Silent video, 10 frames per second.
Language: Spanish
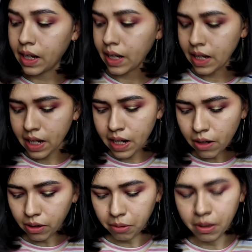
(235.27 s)
Y
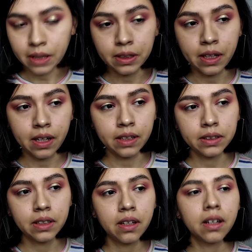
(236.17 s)
lo que voy a hacer
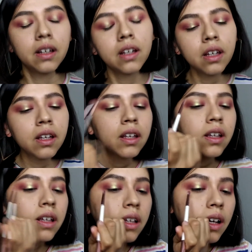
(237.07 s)
es
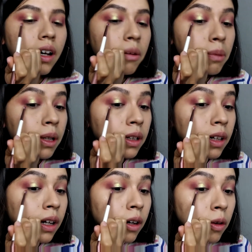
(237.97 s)

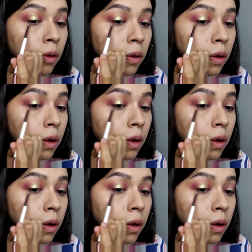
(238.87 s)
aplicarlo